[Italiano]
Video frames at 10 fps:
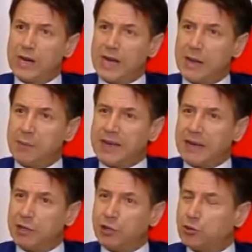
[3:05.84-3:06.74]
un
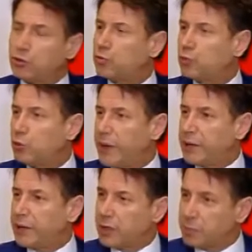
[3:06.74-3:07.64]
meraviglioso
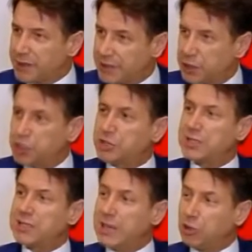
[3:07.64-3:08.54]
strumento ai privati
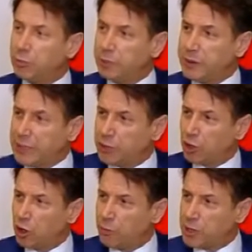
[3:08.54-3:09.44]
cittadini, e agli operatori
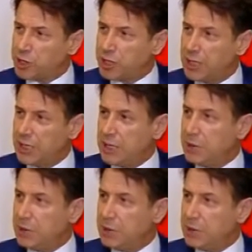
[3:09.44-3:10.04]
economici